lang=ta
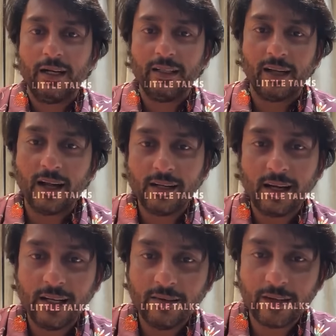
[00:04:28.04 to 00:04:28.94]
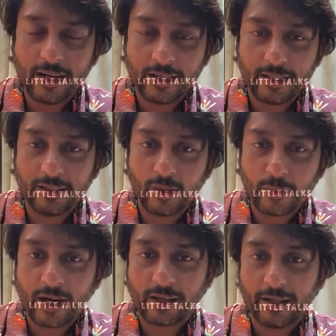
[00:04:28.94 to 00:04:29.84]
இந்த நாலு நாள் லீவு நாள் இருக்குது
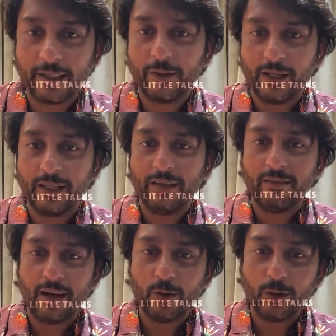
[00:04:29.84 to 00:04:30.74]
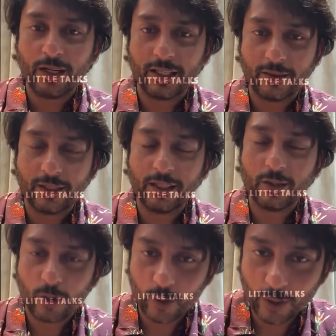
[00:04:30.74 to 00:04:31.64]
தமிழ்நாட்டில் இருக்கிறவங்களுக்கு வேறு ஊரில் இருக்கிறவங்களுக்கு
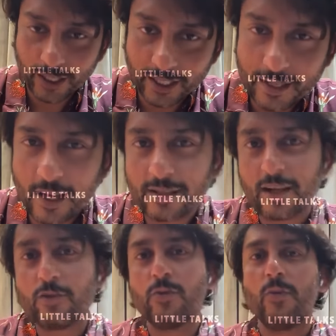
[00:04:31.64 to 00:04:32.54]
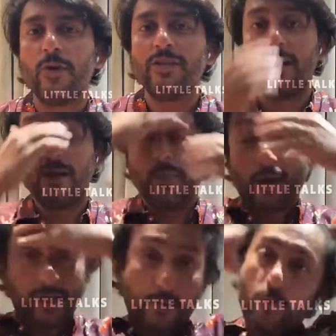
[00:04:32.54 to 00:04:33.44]
உங்கள் ஊரில் ரிலீஸ் ஆச்சுன்னா சும்மா போய் ஜாலியாக
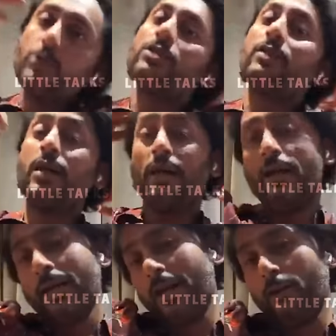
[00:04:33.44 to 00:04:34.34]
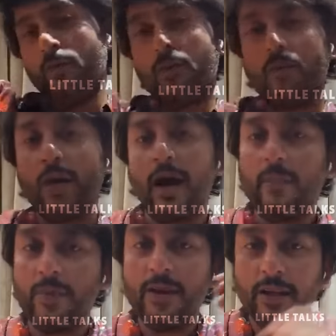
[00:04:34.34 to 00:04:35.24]
பாருங்கள் பிடிச்சதுன்னா எனக்கு ரொம்ப ரொம்ப
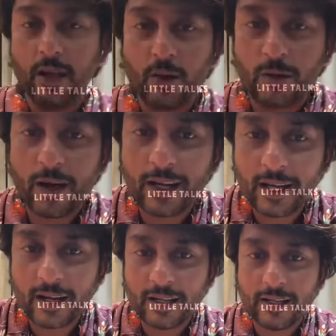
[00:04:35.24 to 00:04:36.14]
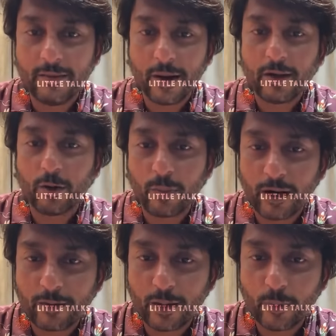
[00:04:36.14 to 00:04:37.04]
ஹாப்பி என்னோட வேலை இது மாதிரி ஒரு
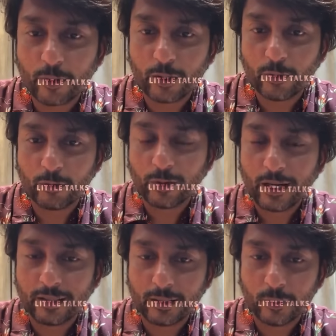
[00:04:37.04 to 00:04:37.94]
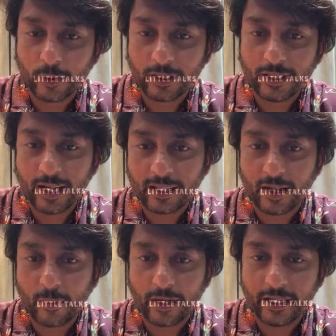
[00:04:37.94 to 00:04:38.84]
படம் வரப்போகுதுன்னு ஊர் ஃபுல்லாக எடுத்துகிட்டு போகிறது அதை
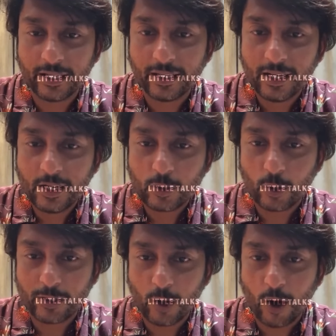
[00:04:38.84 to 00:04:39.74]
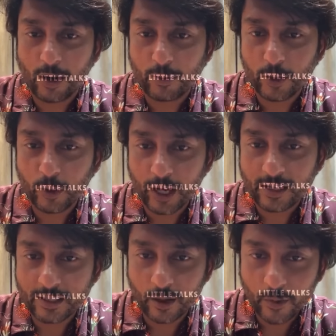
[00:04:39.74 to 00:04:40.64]
நான் பண்ணிட்டேன் ஸோ இட்ஸ் ஆல் அப் டு யூ
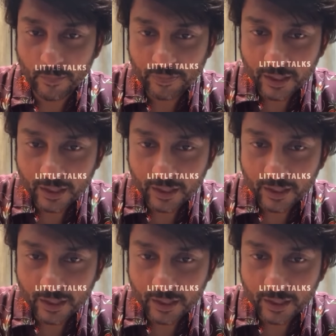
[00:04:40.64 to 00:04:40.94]
கைஸ் நவ்